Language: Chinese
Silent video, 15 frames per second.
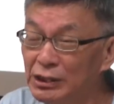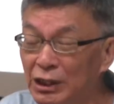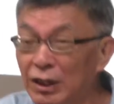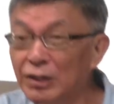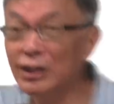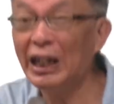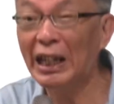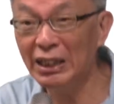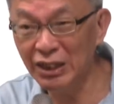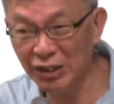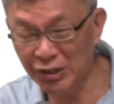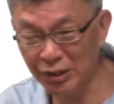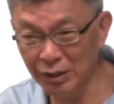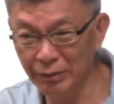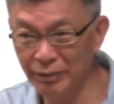一个是泰利
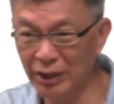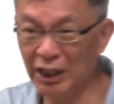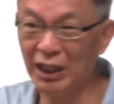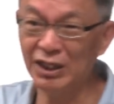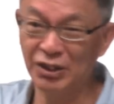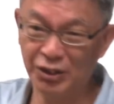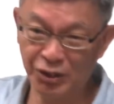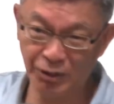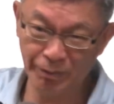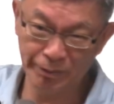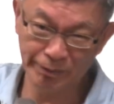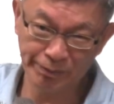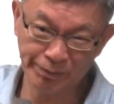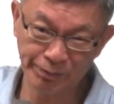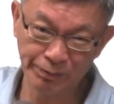斯 t 利 a l s
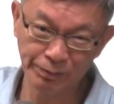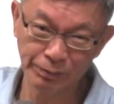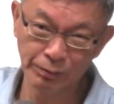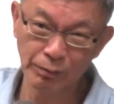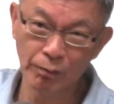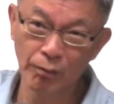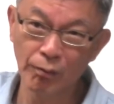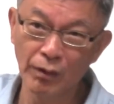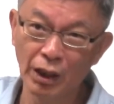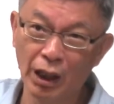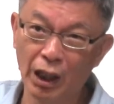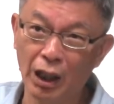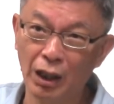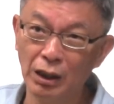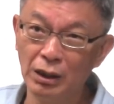
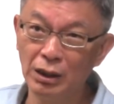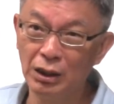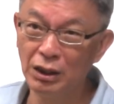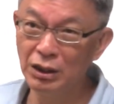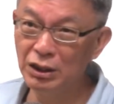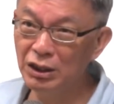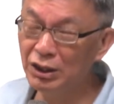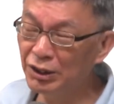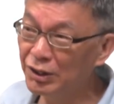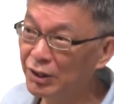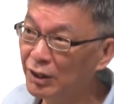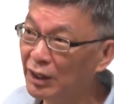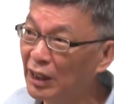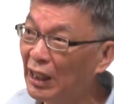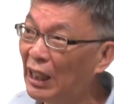啊，一个
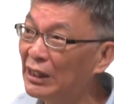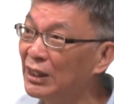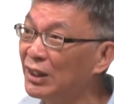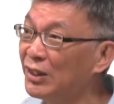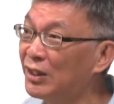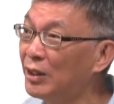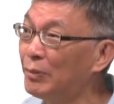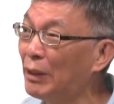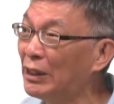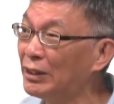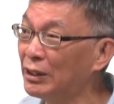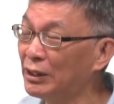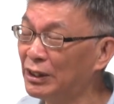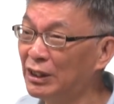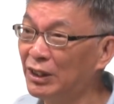是这个 a n a x i m
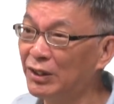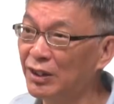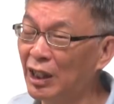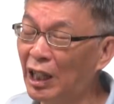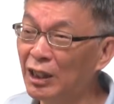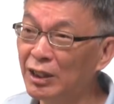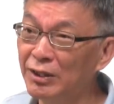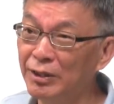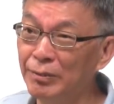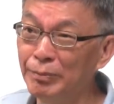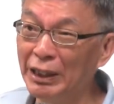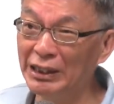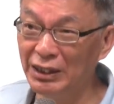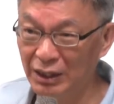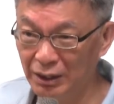一个是 a n a x
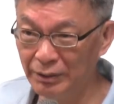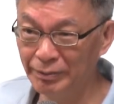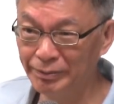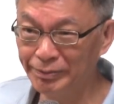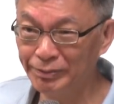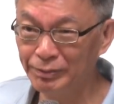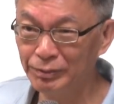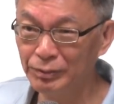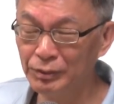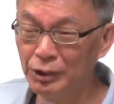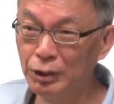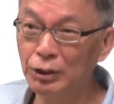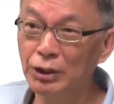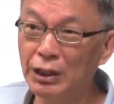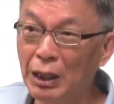尼，
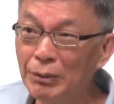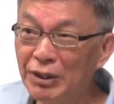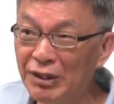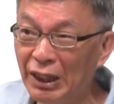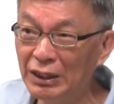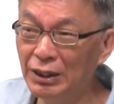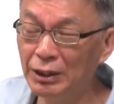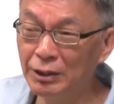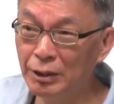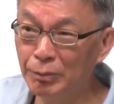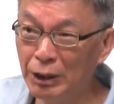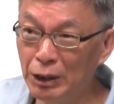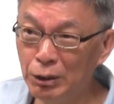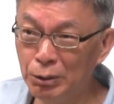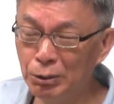就是他们三个人是
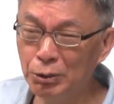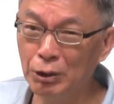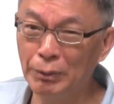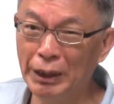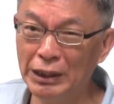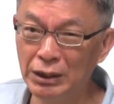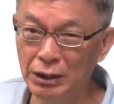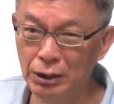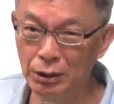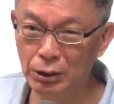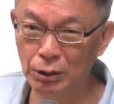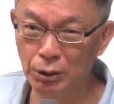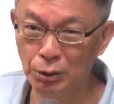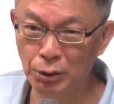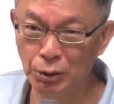米利都学派的
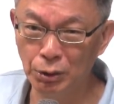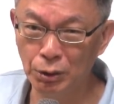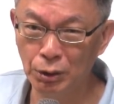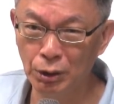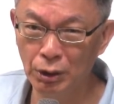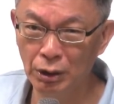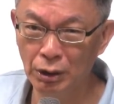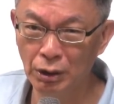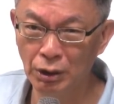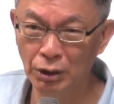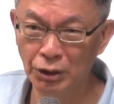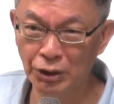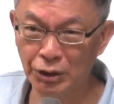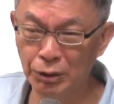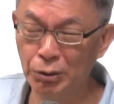
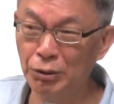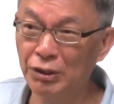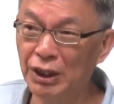师徒